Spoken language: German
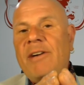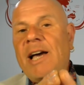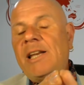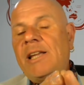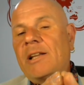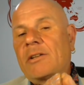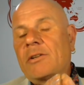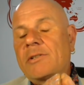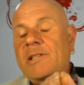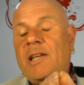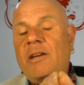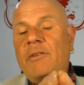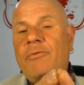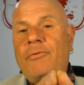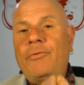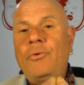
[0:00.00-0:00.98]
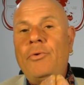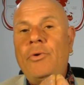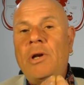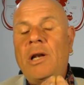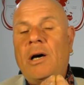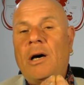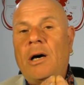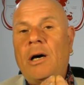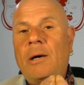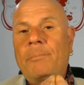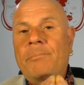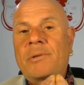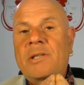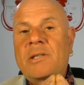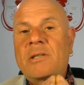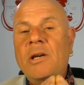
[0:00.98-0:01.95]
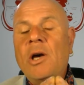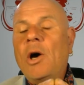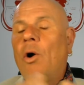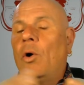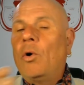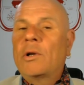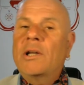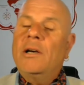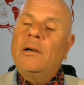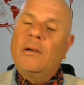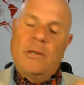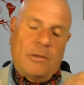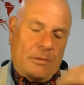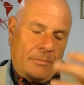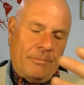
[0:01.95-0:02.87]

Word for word: weil ihr das Gefühl habt, oder